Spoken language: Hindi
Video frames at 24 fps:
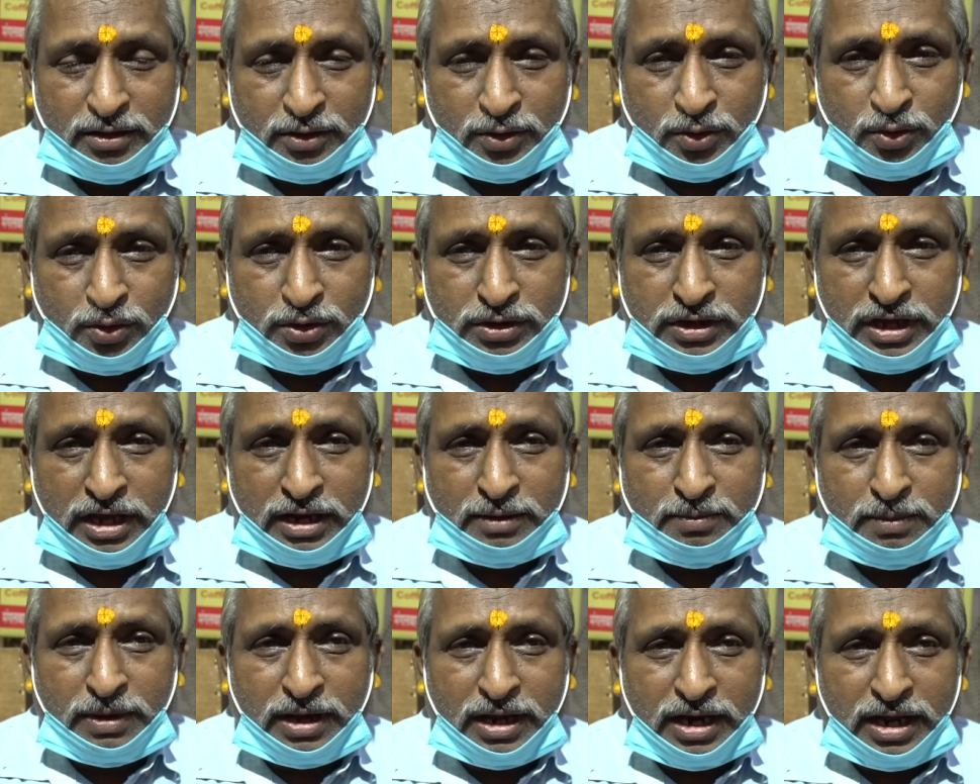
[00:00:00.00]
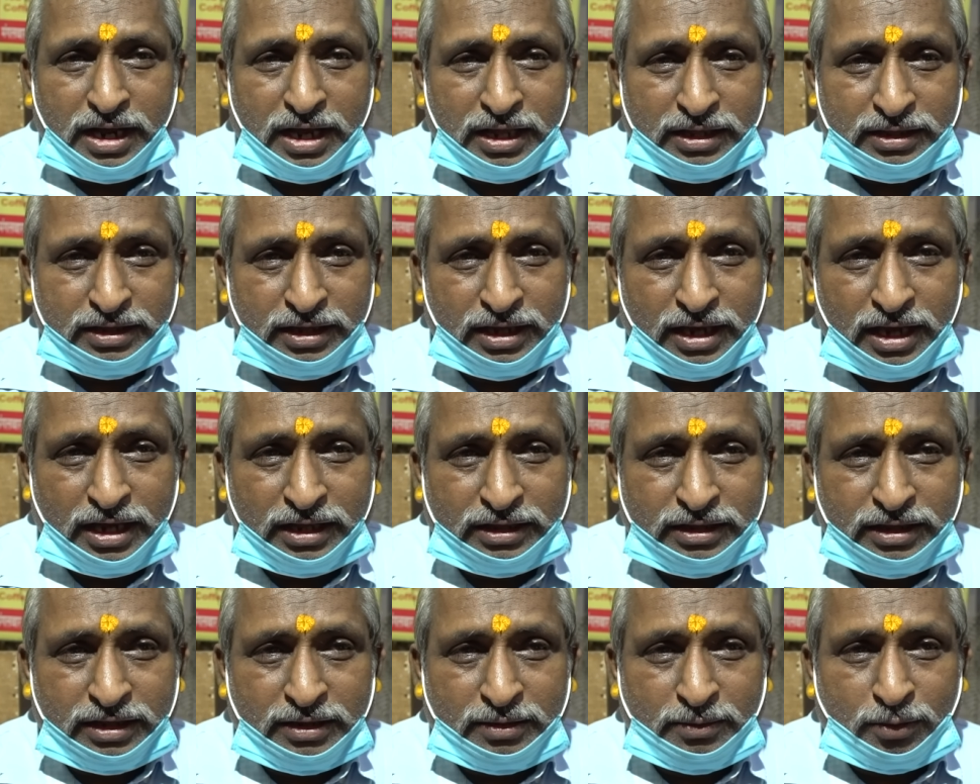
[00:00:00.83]
2012 आते
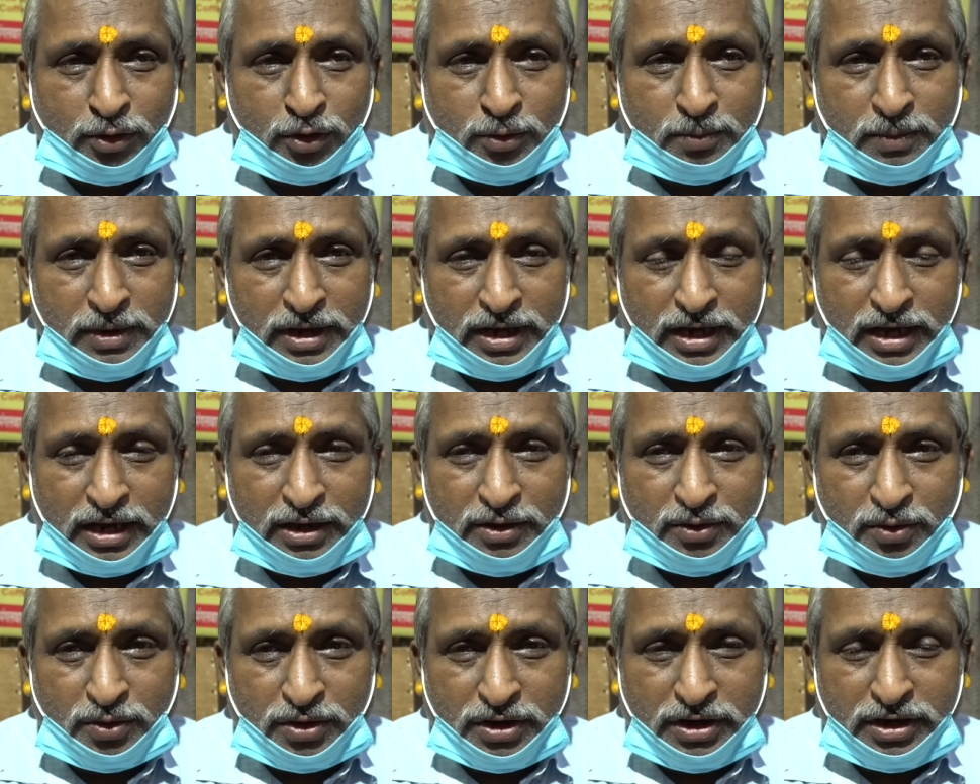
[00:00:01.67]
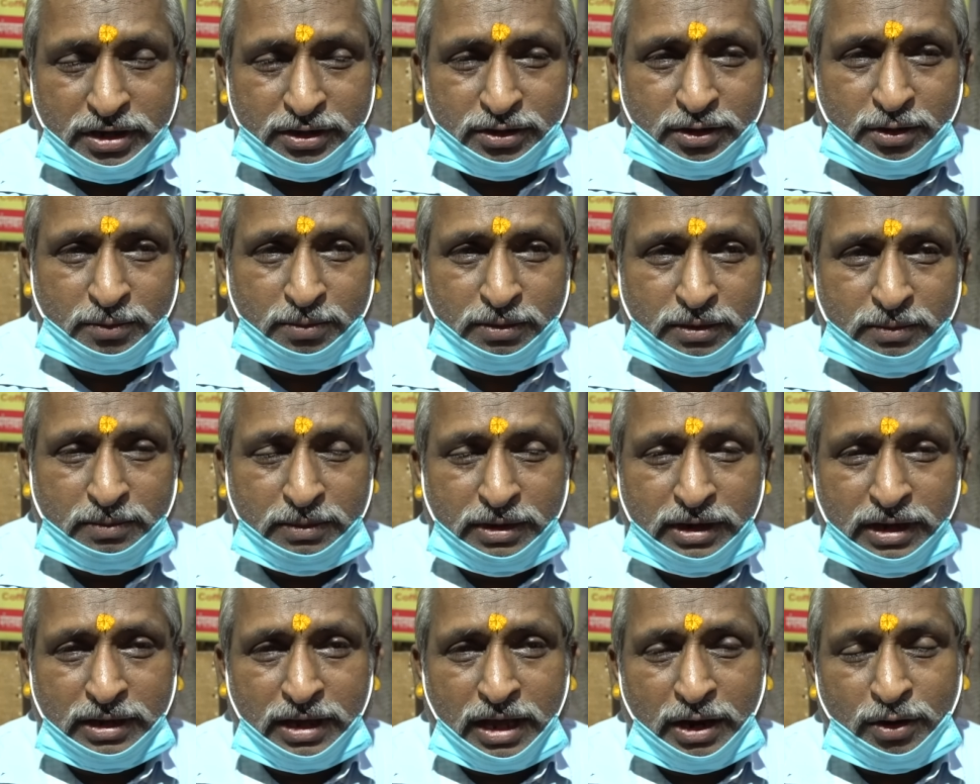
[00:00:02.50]
आते और महंगाई हो गई तो फिर
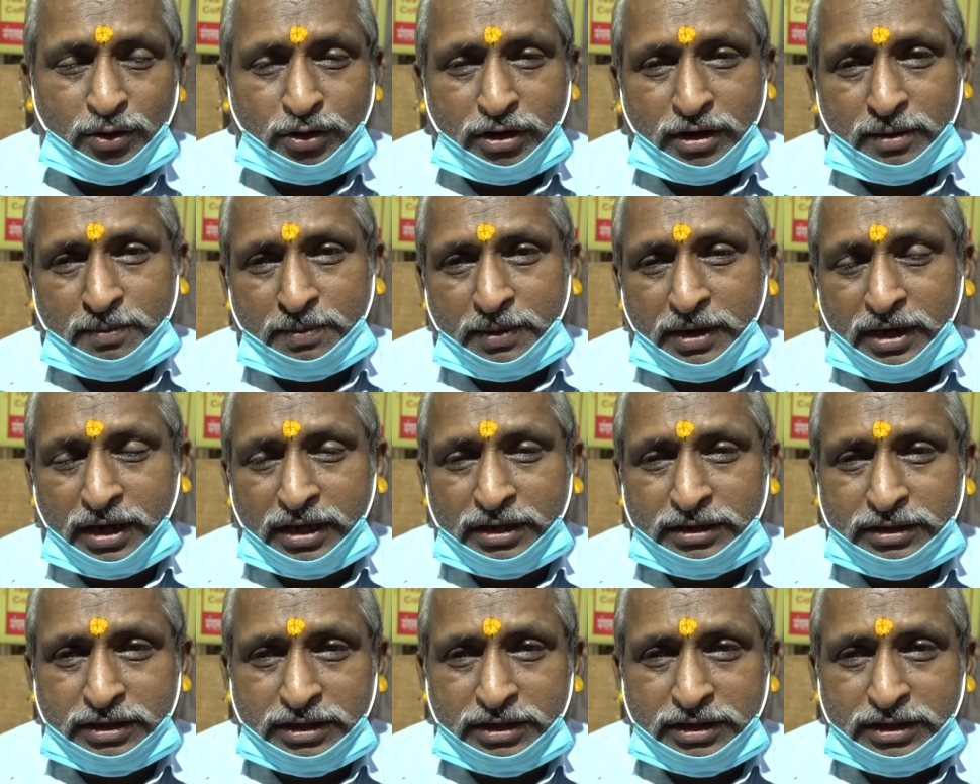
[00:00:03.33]
मैंने आलू का पराठा